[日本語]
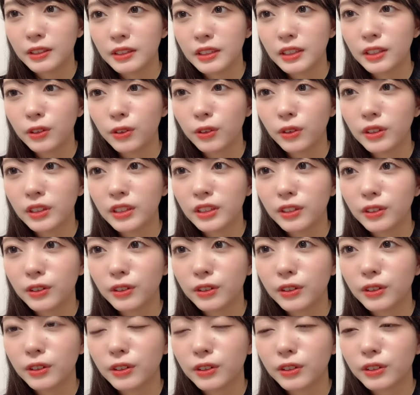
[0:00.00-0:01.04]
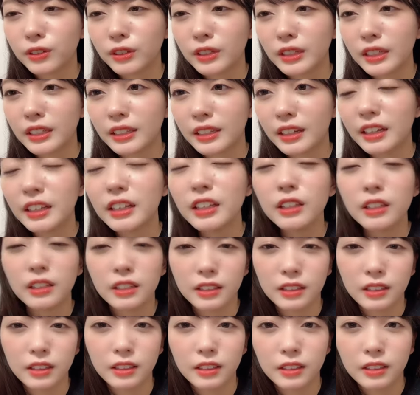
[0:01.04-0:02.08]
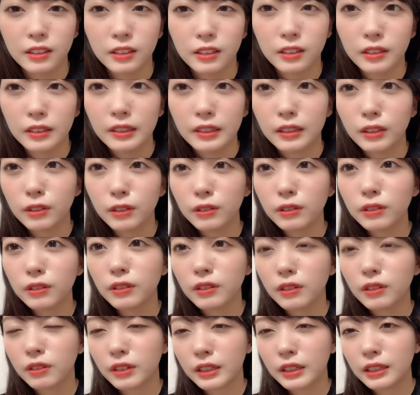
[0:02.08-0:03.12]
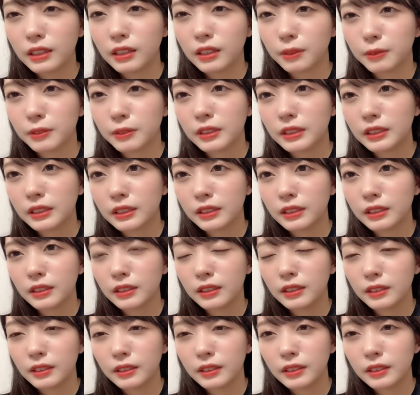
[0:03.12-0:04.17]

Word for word: 基本記憶力いいあいい記憶力はいいかも確かに